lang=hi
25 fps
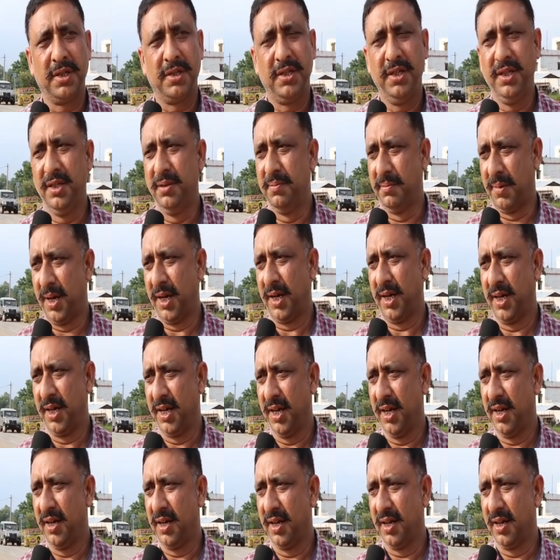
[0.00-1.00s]
रसीद मांगा
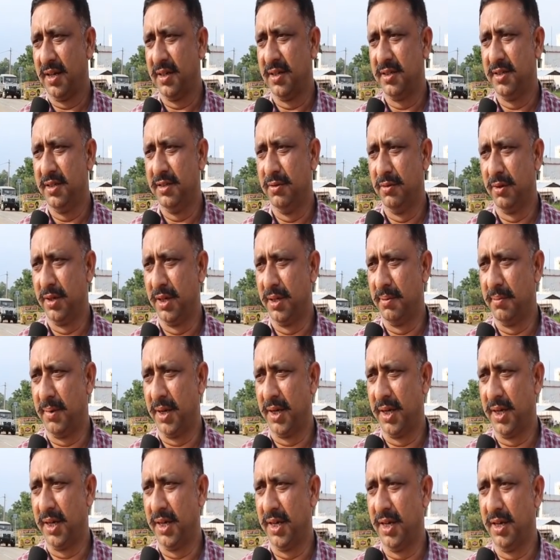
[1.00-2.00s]
गया लगान रसीद वगैरह
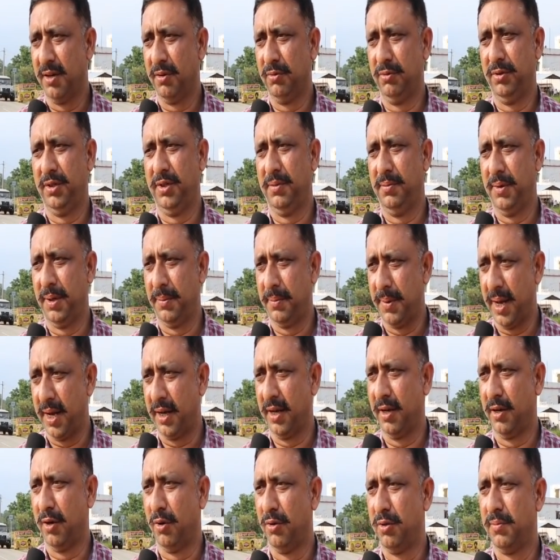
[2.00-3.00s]
मांगा गया उनसे बैंक
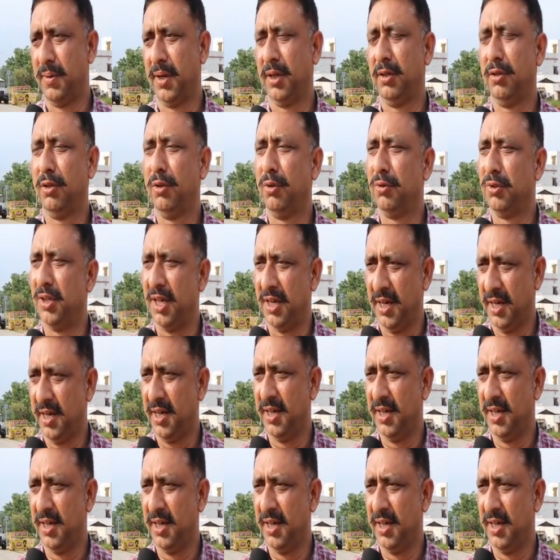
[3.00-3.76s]
अकाउंट मांगा तो लोग देने